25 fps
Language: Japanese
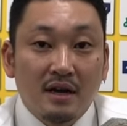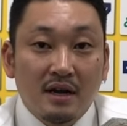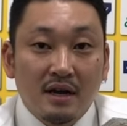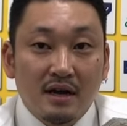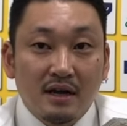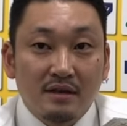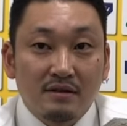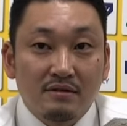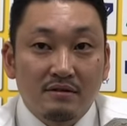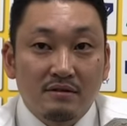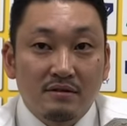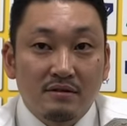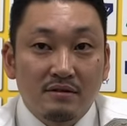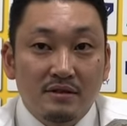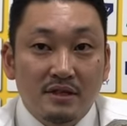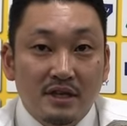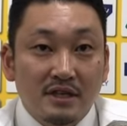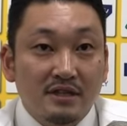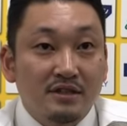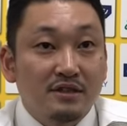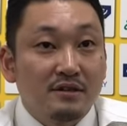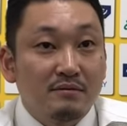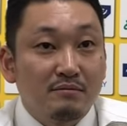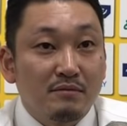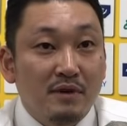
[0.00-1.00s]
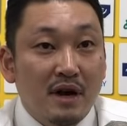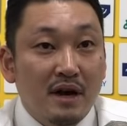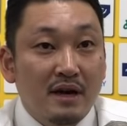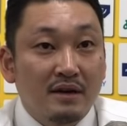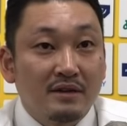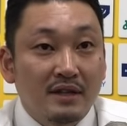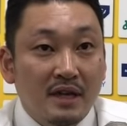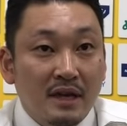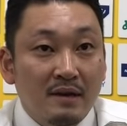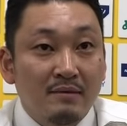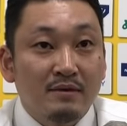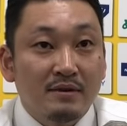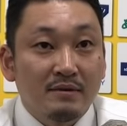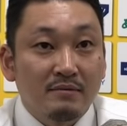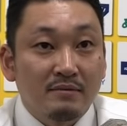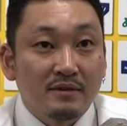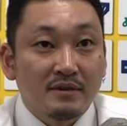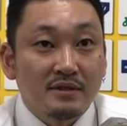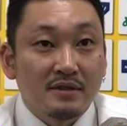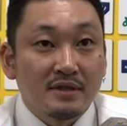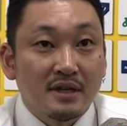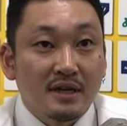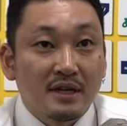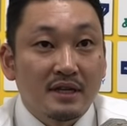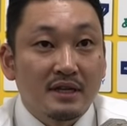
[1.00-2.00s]
あの選手にもハーフタイムにも
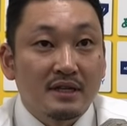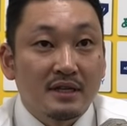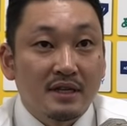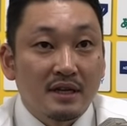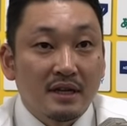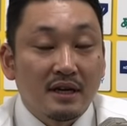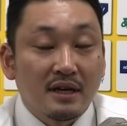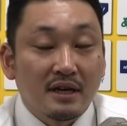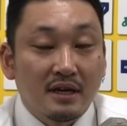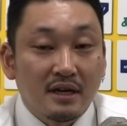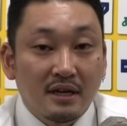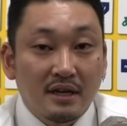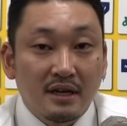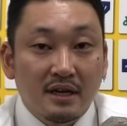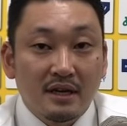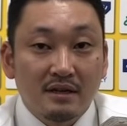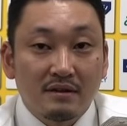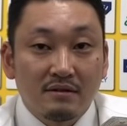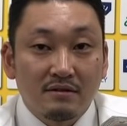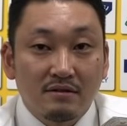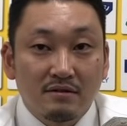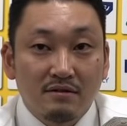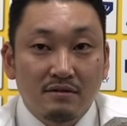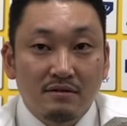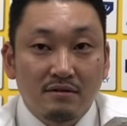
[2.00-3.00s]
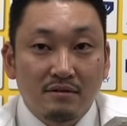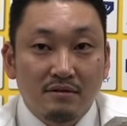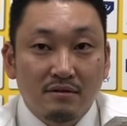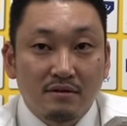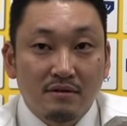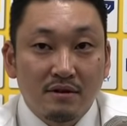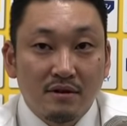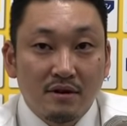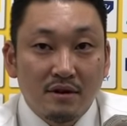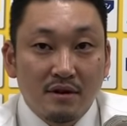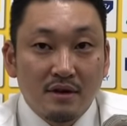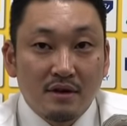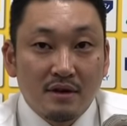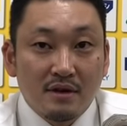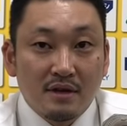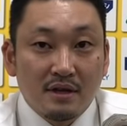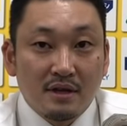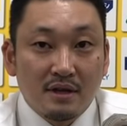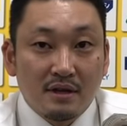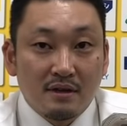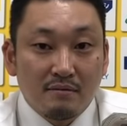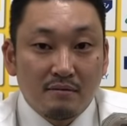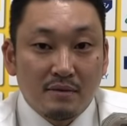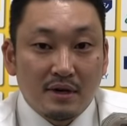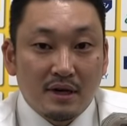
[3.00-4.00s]
伝えててあの
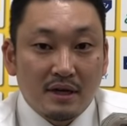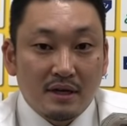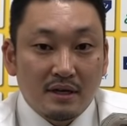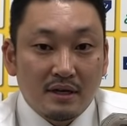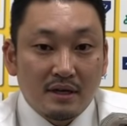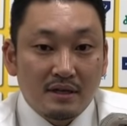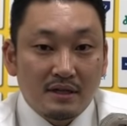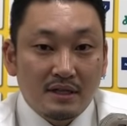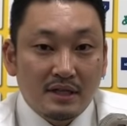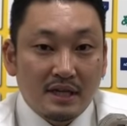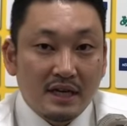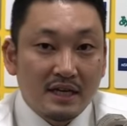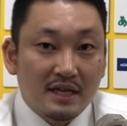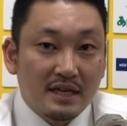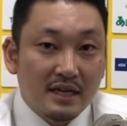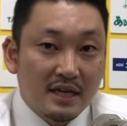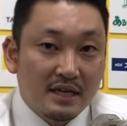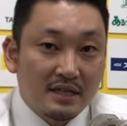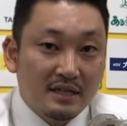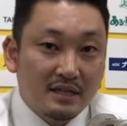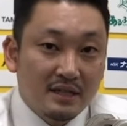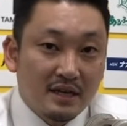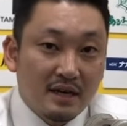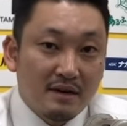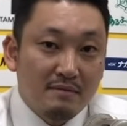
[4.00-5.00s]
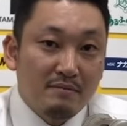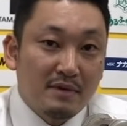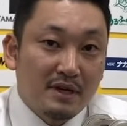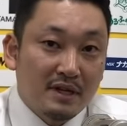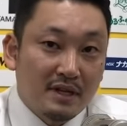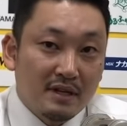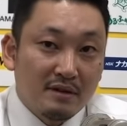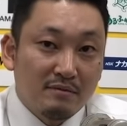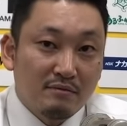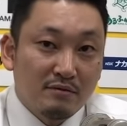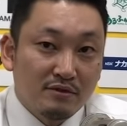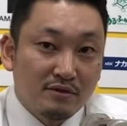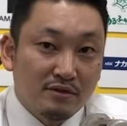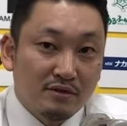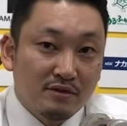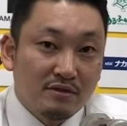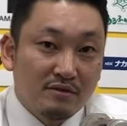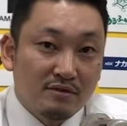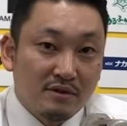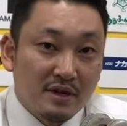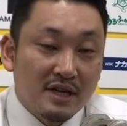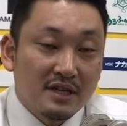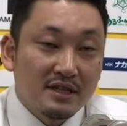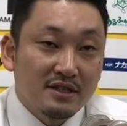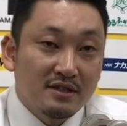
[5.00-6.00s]
でまあ、しっかりディフェンス頑張ってもうちょっと
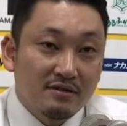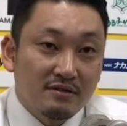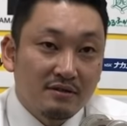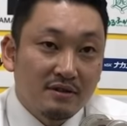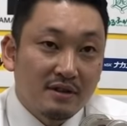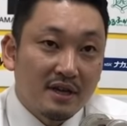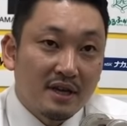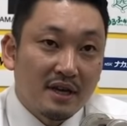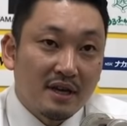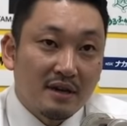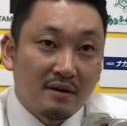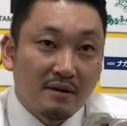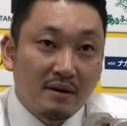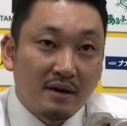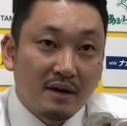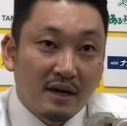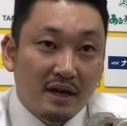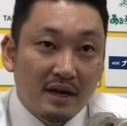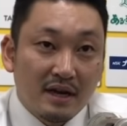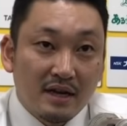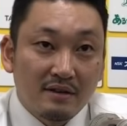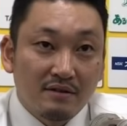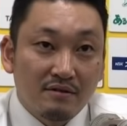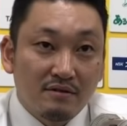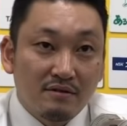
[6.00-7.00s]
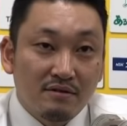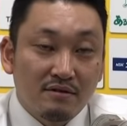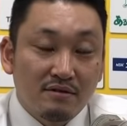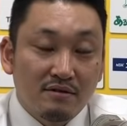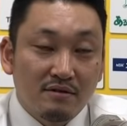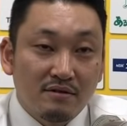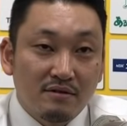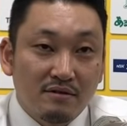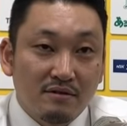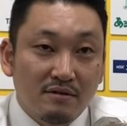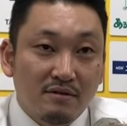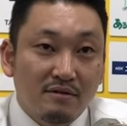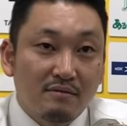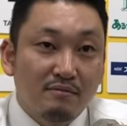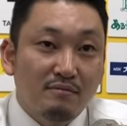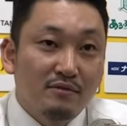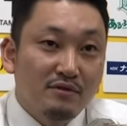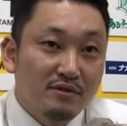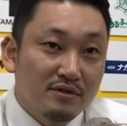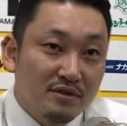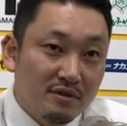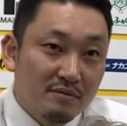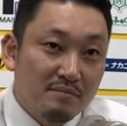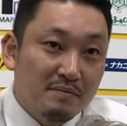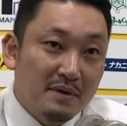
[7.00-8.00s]
トランジションであのも
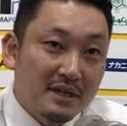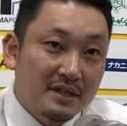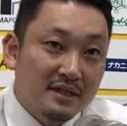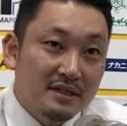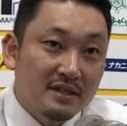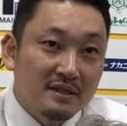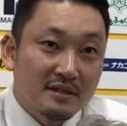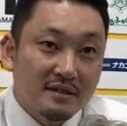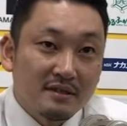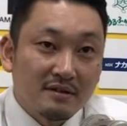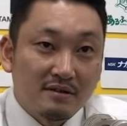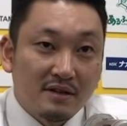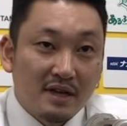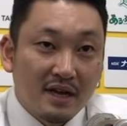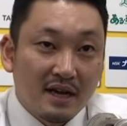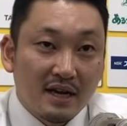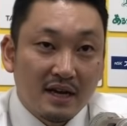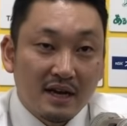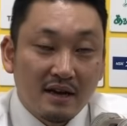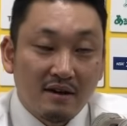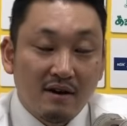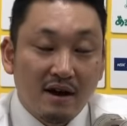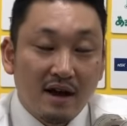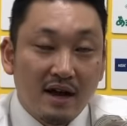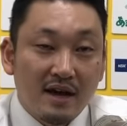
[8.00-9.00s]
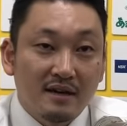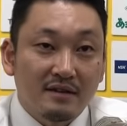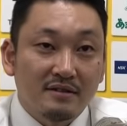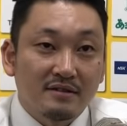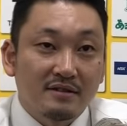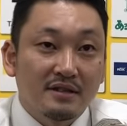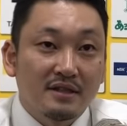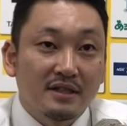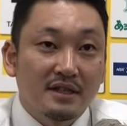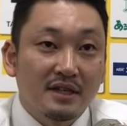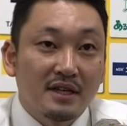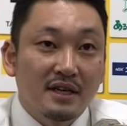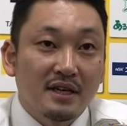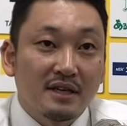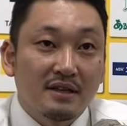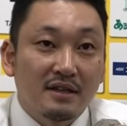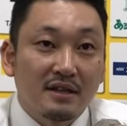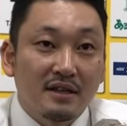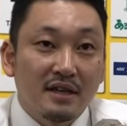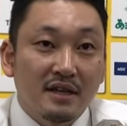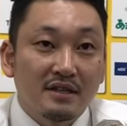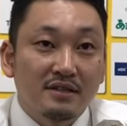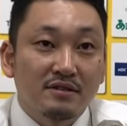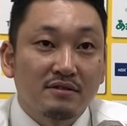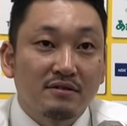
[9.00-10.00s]
うちょっとパスの展開を早くして
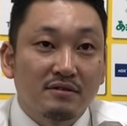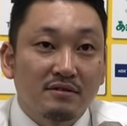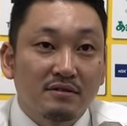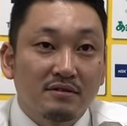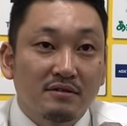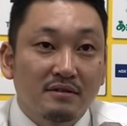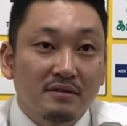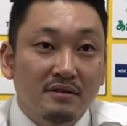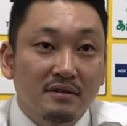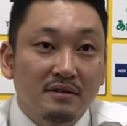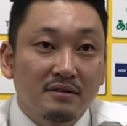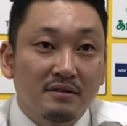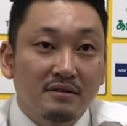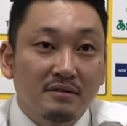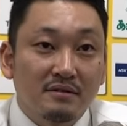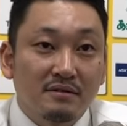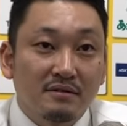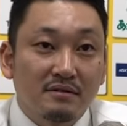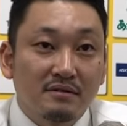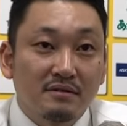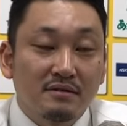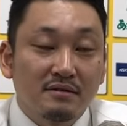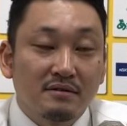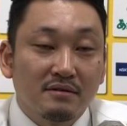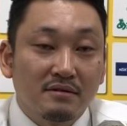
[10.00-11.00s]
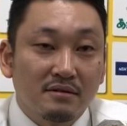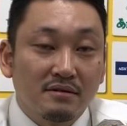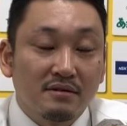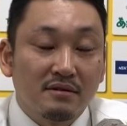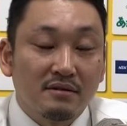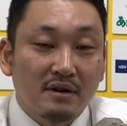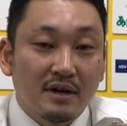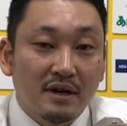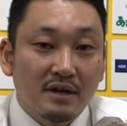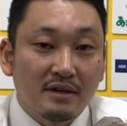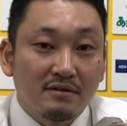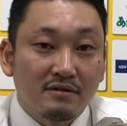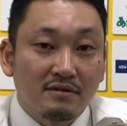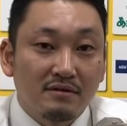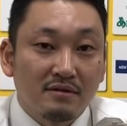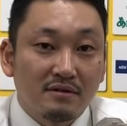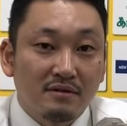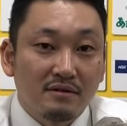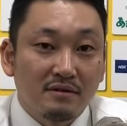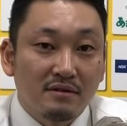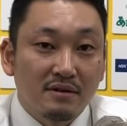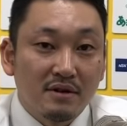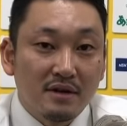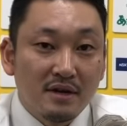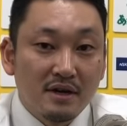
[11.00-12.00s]
点数を取るっていうところをあ
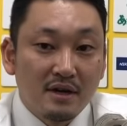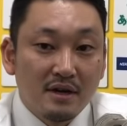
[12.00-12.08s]
の